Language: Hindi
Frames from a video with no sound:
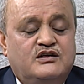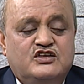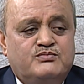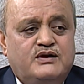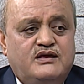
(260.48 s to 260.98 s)

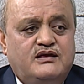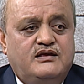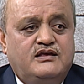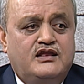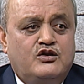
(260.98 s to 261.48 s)
इसमें
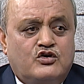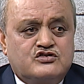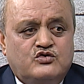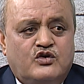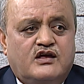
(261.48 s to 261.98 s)
ये
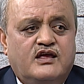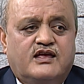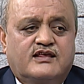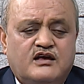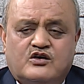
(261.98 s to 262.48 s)
नॉर्थ जोन का एक
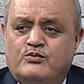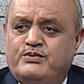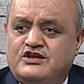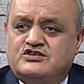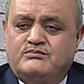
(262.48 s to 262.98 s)
ऐसा
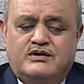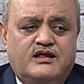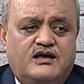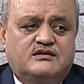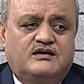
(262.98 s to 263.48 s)
कंपटीशन बन
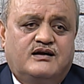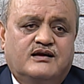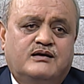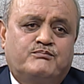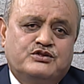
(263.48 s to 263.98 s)
गया था
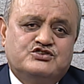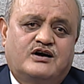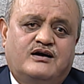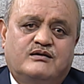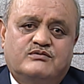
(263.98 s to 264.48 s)
कि
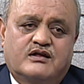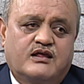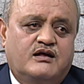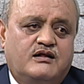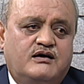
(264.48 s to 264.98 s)
पंजाब
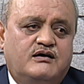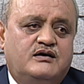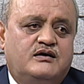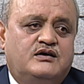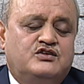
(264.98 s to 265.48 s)
हरियाणा
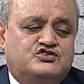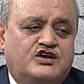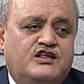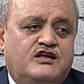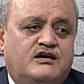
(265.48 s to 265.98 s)

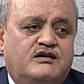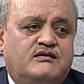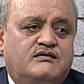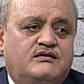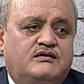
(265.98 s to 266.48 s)
चंडीगढ़
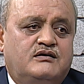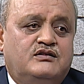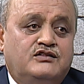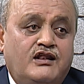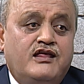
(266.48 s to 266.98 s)

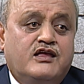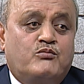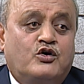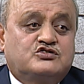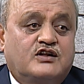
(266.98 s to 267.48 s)
दिल्ली के
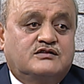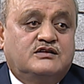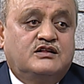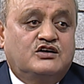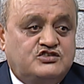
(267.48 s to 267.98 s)
बॉक्सर
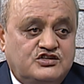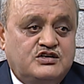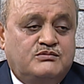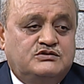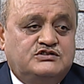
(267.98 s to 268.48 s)
आते थे अच्छे
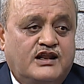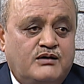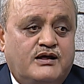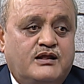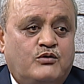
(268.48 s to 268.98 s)
अच्छे जाने
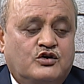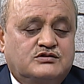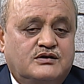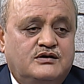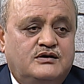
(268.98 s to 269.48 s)
माने
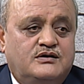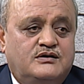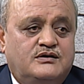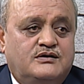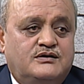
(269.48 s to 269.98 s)
बॉक्सर
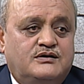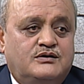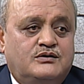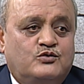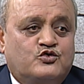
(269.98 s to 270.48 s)

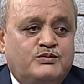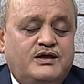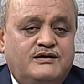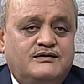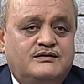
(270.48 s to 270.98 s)

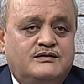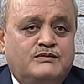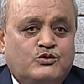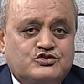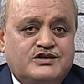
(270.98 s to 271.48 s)
उसमें
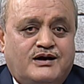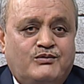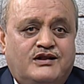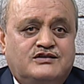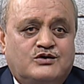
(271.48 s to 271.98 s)
मैं कुछ के नाम
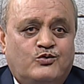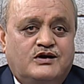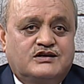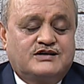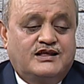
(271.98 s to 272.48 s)
लेना
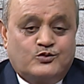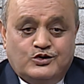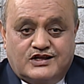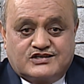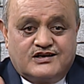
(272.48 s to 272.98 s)
चाहूँगा शायद कोई
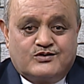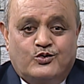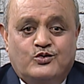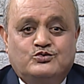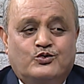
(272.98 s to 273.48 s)
दर्शक
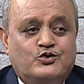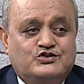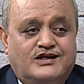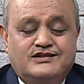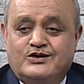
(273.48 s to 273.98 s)
हो जो उनको
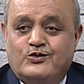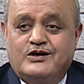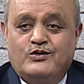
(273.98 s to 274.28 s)
जानते होंगे